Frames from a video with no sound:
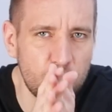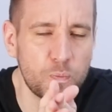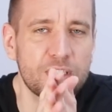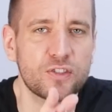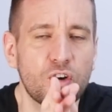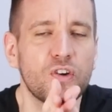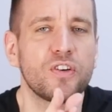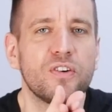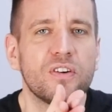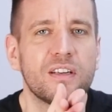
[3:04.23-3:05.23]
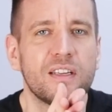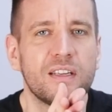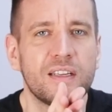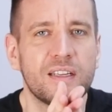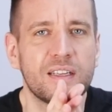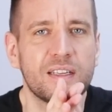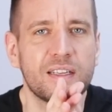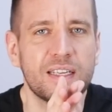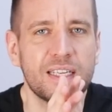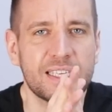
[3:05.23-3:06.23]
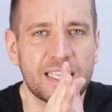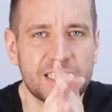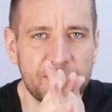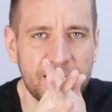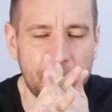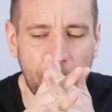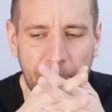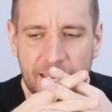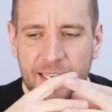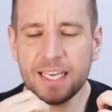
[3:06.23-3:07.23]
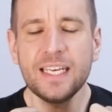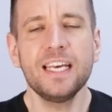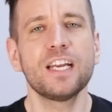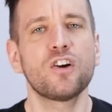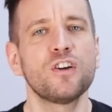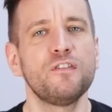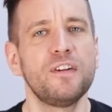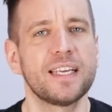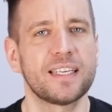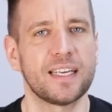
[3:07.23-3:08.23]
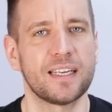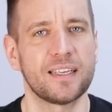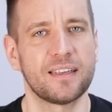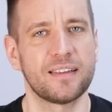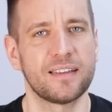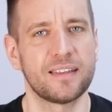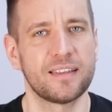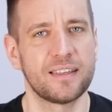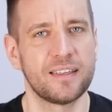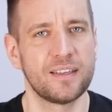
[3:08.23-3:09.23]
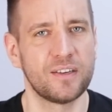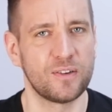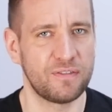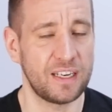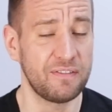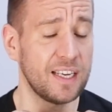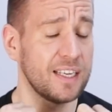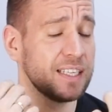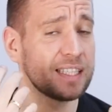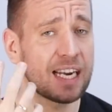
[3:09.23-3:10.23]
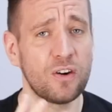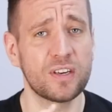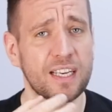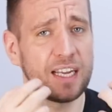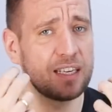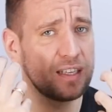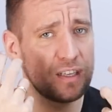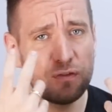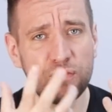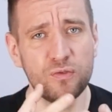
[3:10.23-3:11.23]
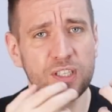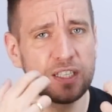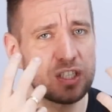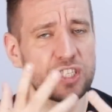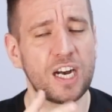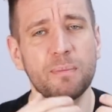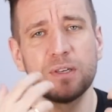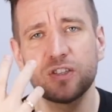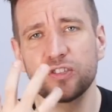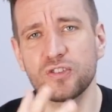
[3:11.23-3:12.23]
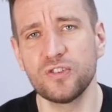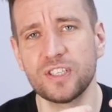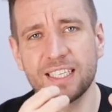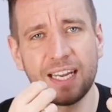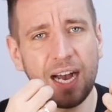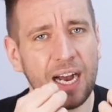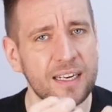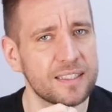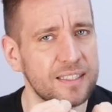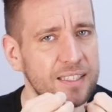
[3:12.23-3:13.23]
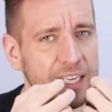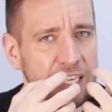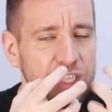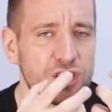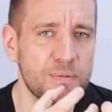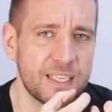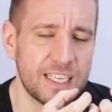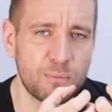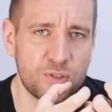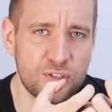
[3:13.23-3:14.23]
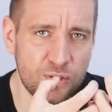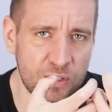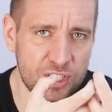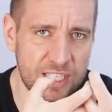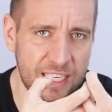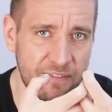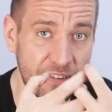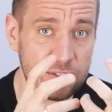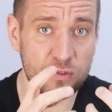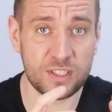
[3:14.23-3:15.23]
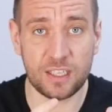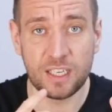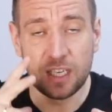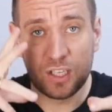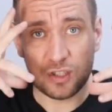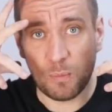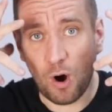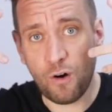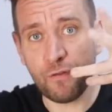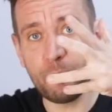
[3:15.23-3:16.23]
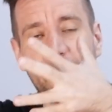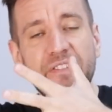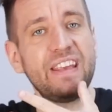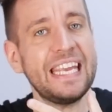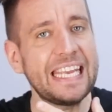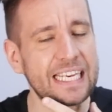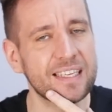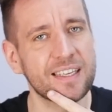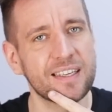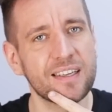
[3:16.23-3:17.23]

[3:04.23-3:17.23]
Überzeugung, dass wir innere Konflikte, und wenn wir in eine Traurigkeit, in eine Wut, in eine Scham, in eine Schuld, in eine Angst, in schwierigen Emotionen stecken, was uns dann zum Hoffen bewegt,